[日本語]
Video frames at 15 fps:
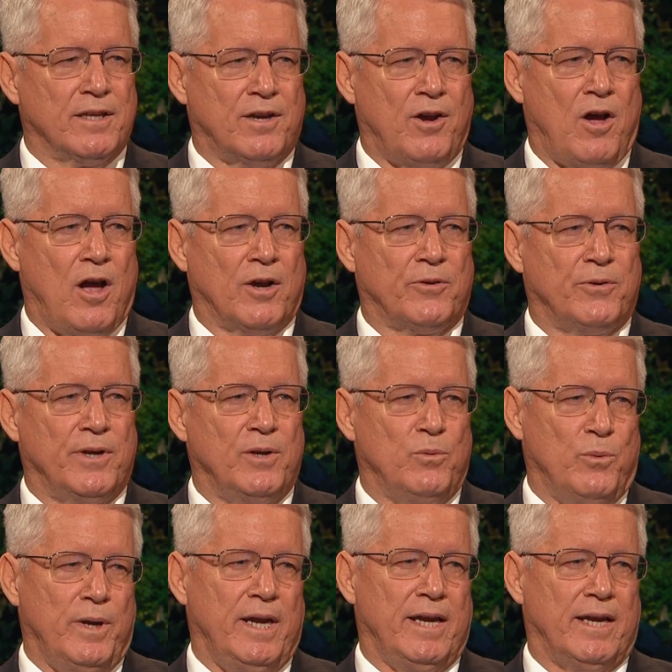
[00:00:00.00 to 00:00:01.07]
同じよう
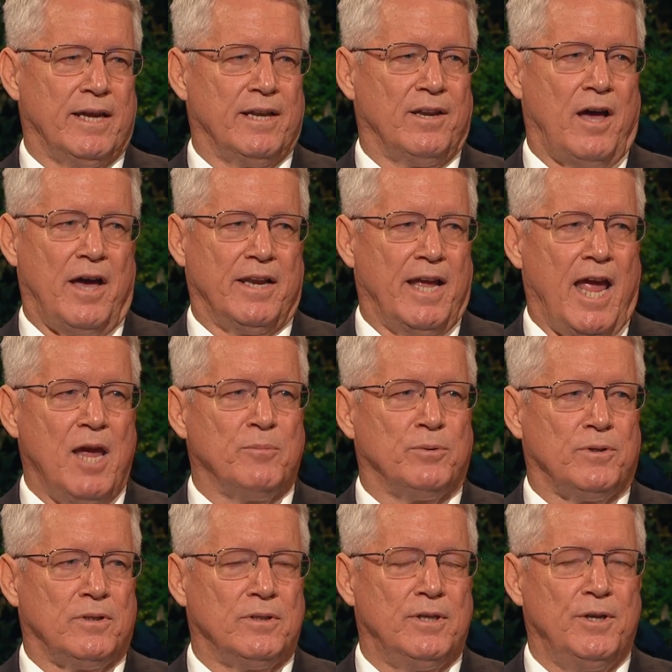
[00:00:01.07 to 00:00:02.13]
に生活の
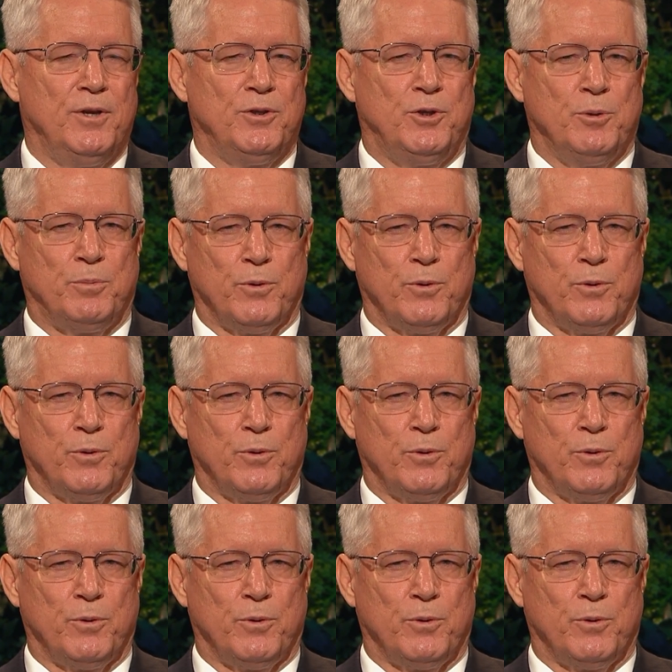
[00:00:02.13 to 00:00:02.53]
中で